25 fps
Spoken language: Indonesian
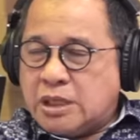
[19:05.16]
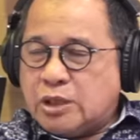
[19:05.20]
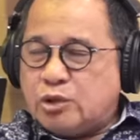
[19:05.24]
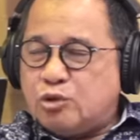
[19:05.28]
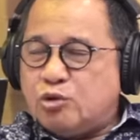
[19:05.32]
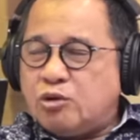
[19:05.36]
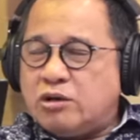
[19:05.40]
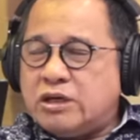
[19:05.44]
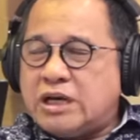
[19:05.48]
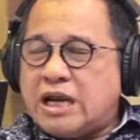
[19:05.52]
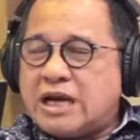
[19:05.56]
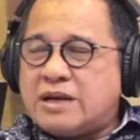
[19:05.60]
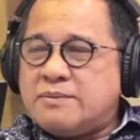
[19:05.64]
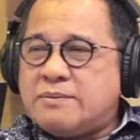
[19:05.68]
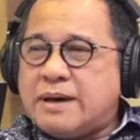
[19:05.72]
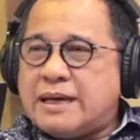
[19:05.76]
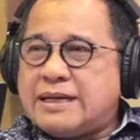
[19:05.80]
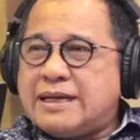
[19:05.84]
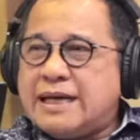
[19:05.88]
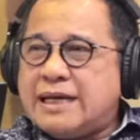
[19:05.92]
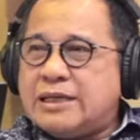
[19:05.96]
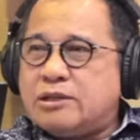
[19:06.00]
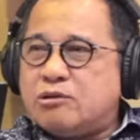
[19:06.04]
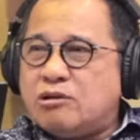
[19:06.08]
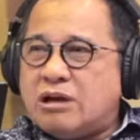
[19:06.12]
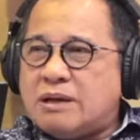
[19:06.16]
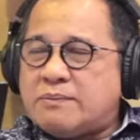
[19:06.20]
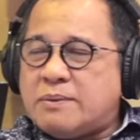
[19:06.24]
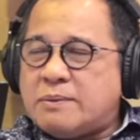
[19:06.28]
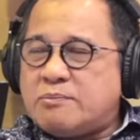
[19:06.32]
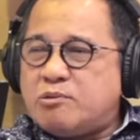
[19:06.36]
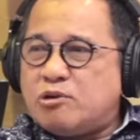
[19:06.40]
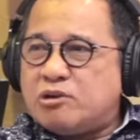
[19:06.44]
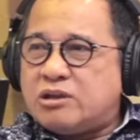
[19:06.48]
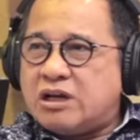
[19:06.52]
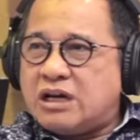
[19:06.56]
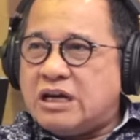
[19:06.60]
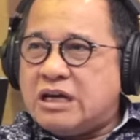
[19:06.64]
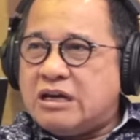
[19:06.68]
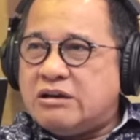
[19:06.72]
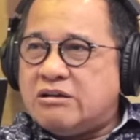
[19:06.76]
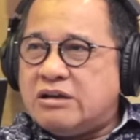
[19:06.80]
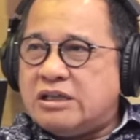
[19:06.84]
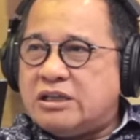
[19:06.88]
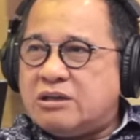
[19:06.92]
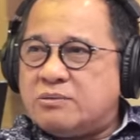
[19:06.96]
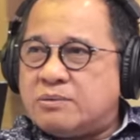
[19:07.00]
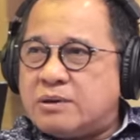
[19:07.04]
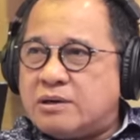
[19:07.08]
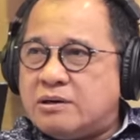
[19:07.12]
Itu dari mana itu 80 eh, kemudian, triliun
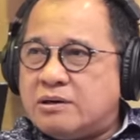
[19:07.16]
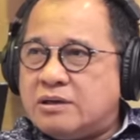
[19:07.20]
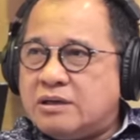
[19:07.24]
itu, Bro?